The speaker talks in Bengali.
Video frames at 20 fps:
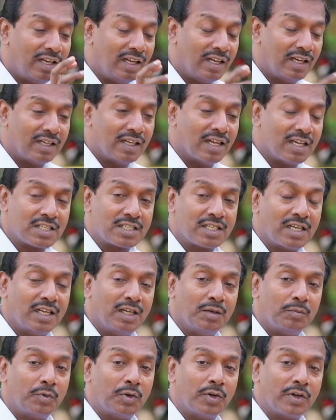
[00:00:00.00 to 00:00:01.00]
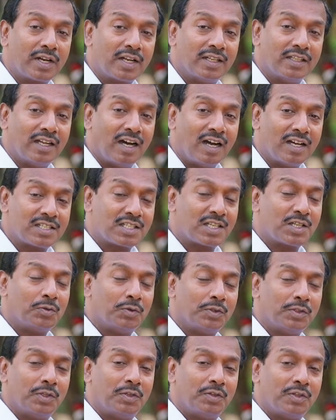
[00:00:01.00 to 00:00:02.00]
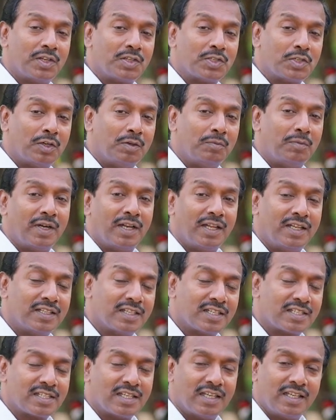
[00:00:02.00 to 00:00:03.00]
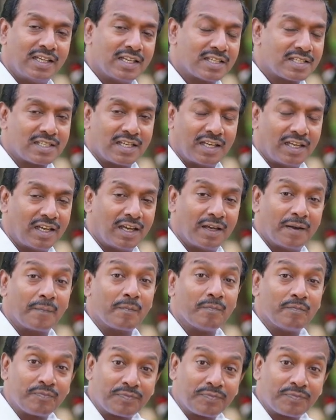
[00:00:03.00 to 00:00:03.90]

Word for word: এমন অনেক মানুষ আমি দেখেছি তাদের সাক্ষ্য আমি শুনেছি